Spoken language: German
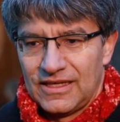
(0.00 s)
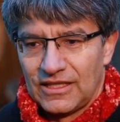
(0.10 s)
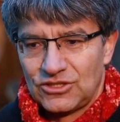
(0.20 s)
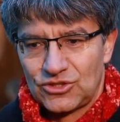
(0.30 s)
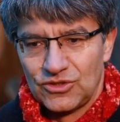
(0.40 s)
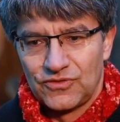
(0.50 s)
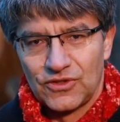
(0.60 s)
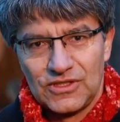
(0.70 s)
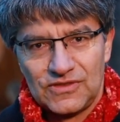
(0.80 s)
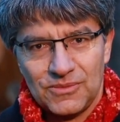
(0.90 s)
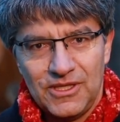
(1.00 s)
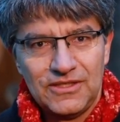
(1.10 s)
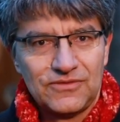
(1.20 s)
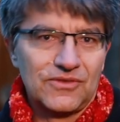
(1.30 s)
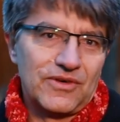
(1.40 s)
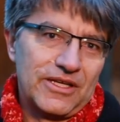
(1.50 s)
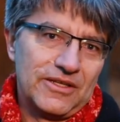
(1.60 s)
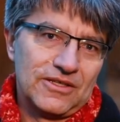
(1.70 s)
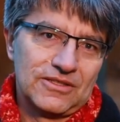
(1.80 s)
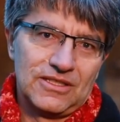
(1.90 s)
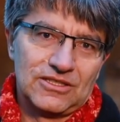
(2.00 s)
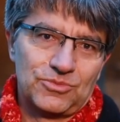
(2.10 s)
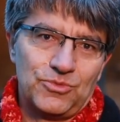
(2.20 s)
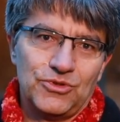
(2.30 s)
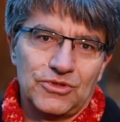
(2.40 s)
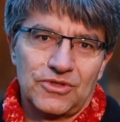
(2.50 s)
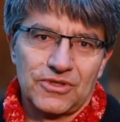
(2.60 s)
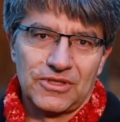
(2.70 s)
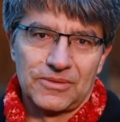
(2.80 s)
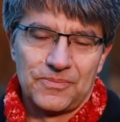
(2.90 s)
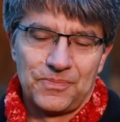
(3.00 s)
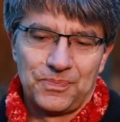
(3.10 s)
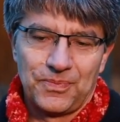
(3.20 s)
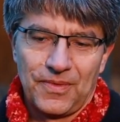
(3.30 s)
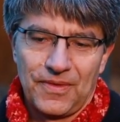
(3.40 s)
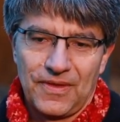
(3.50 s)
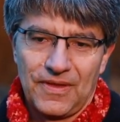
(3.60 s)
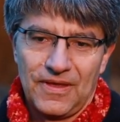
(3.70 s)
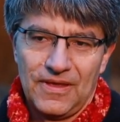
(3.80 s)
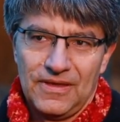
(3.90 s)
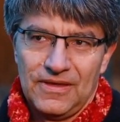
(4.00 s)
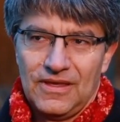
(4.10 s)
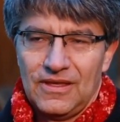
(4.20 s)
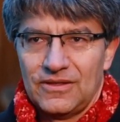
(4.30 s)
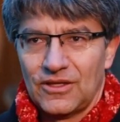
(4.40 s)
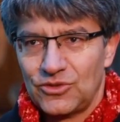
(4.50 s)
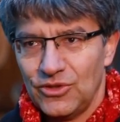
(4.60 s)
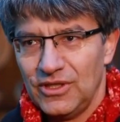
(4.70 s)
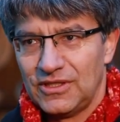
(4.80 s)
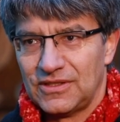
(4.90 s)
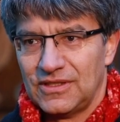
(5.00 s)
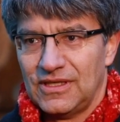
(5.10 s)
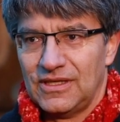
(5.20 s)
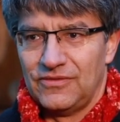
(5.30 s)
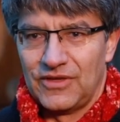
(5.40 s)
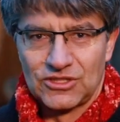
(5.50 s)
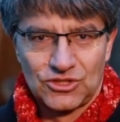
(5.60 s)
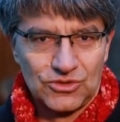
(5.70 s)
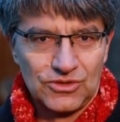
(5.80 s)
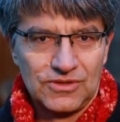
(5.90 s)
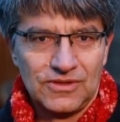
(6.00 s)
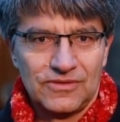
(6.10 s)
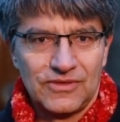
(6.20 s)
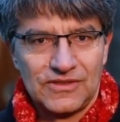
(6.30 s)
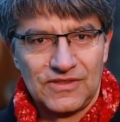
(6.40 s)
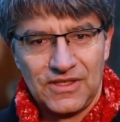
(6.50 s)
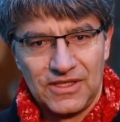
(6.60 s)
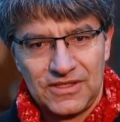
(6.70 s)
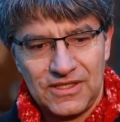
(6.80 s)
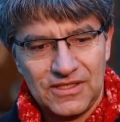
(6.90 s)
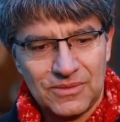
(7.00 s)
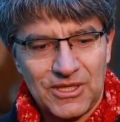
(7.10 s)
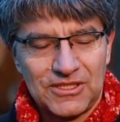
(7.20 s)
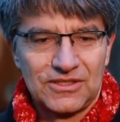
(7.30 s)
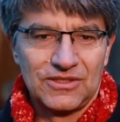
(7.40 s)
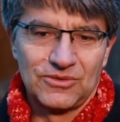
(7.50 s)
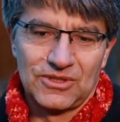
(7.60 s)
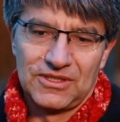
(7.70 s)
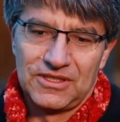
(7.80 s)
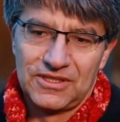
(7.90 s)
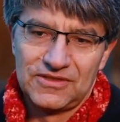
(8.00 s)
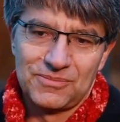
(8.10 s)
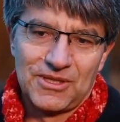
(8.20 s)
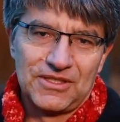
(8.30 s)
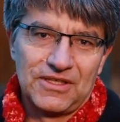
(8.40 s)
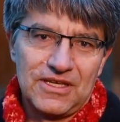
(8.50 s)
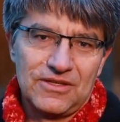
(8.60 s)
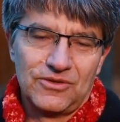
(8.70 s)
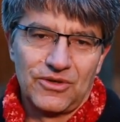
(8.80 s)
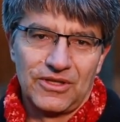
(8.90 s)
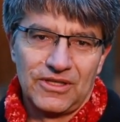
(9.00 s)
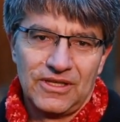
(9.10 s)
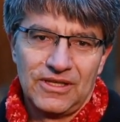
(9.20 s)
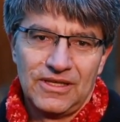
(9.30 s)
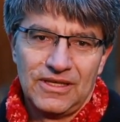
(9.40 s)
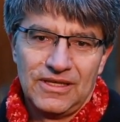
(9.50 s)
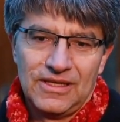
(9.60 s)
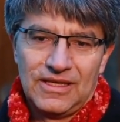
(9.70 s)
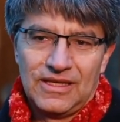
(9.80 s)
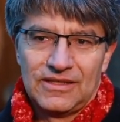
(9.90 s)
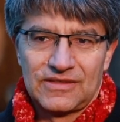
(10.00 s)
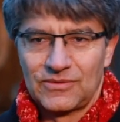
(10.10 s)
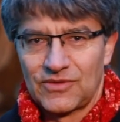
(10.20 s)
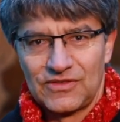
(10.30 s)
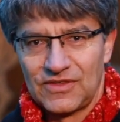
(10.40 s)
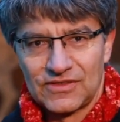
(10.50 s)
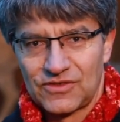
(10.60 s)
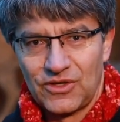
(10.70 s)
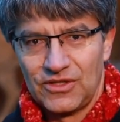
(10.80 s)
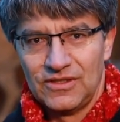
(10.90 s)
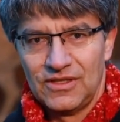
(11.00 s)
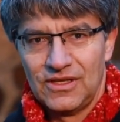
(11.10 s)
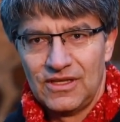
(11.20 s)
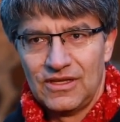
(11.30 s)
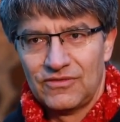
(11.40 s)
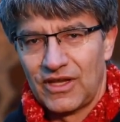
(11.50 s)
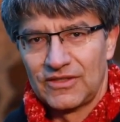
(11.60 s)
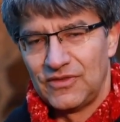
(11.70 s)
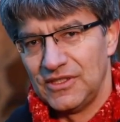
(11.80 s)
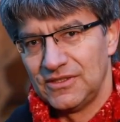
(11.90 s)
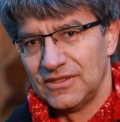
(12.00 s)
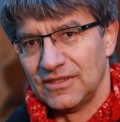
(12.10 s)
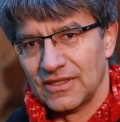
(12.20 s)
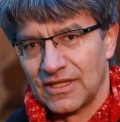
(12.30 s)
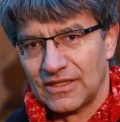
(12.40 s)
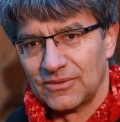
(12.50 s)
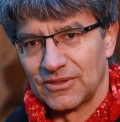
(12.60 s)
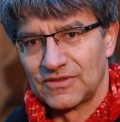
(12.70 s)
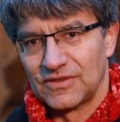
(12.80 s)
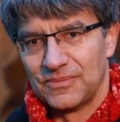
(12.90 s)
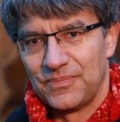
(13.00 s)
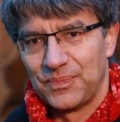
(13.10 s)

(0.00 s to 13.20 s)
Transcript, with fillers: ein Stück von diesem Licht von Weihnachten erspüren können. Natürlich wäre schön, wenn sie in die Kindermette oder in die Christmette gehen können. Selbst wenn sie das können, vielleicht fehlt ihnen dann etwas.